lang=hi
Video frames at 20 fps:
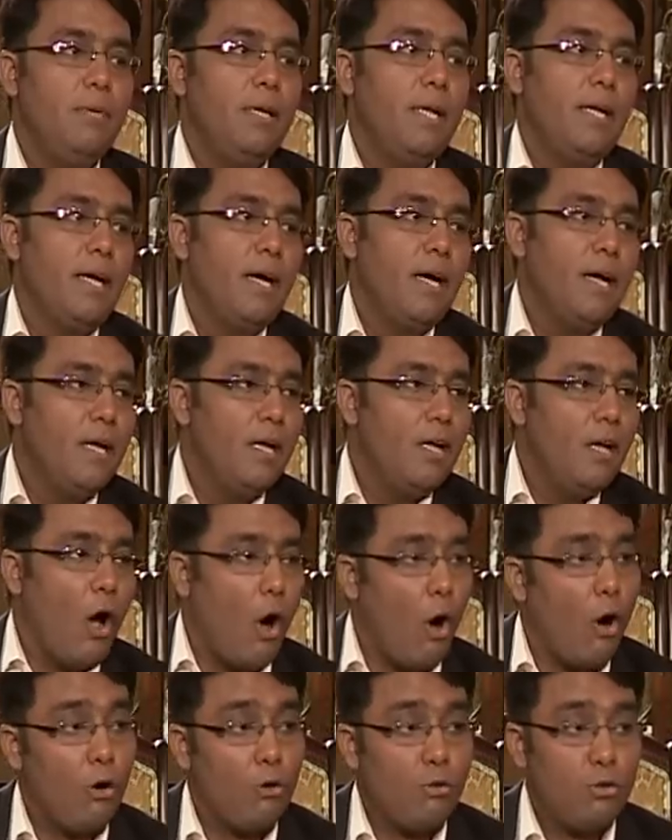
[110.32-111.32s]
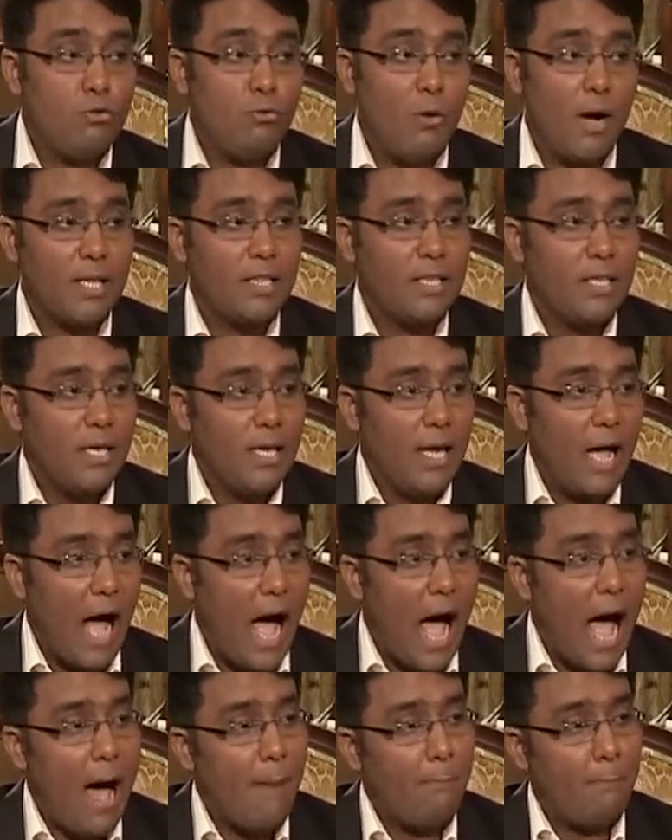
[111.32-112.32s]
मिलेगा नहीं कहीं और उस वक्त मैं
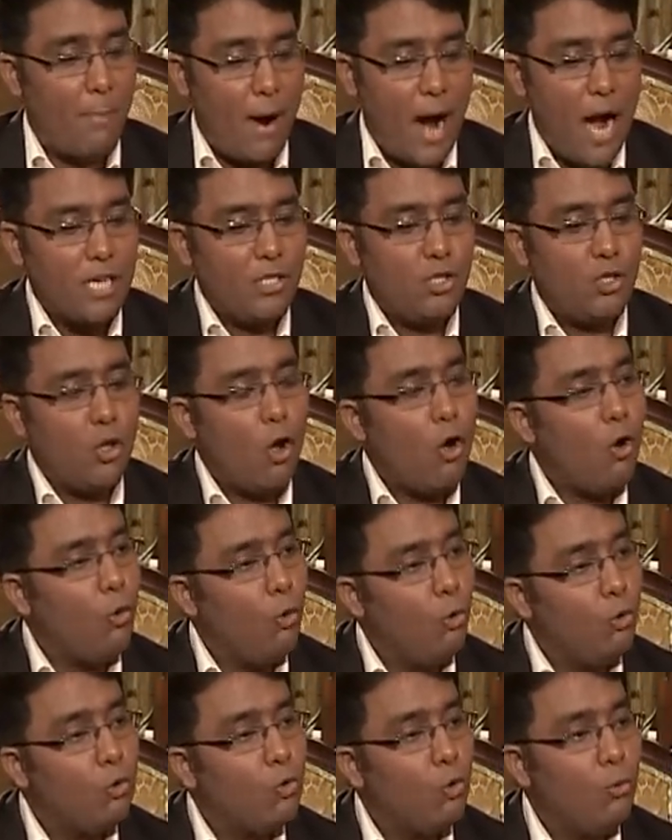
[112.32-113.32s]
आप पांच सौ खून